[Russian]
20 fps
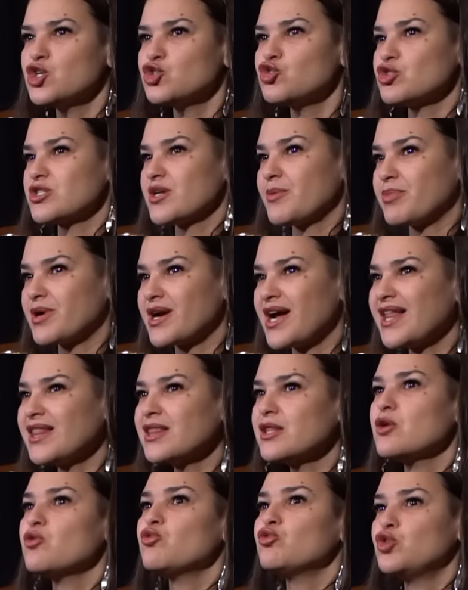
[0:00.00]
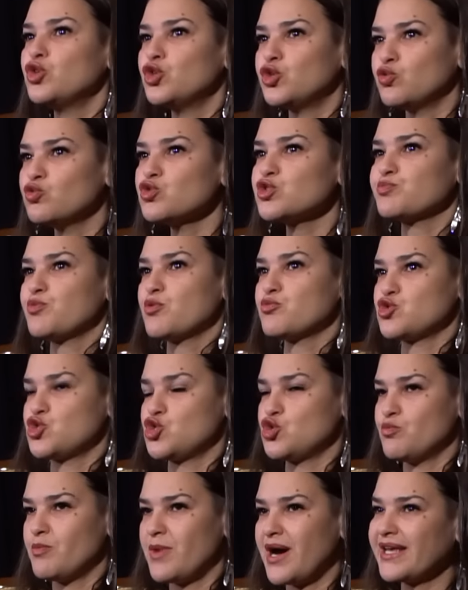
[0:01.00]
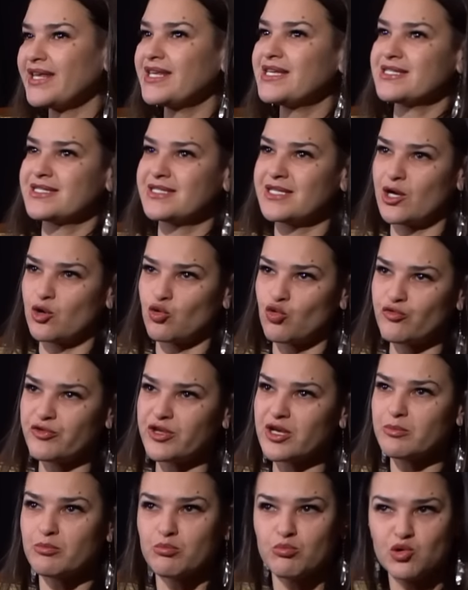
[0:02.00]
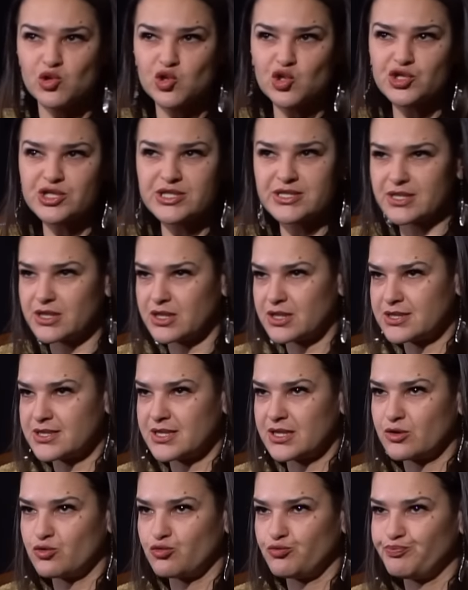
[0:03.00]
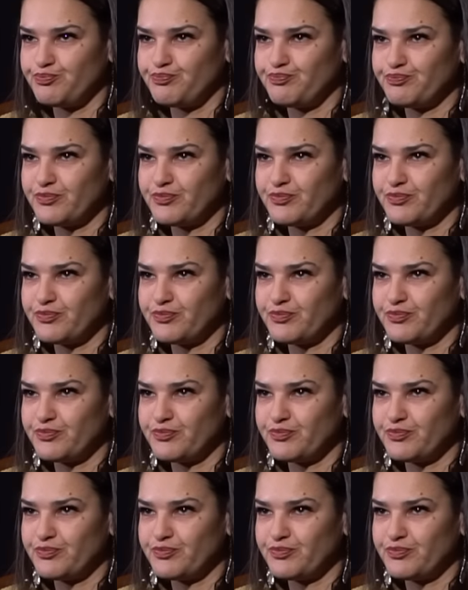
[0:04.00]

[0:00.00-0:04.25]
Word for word: что забрал у нее с помощью магии здоровье, молодости, красоту.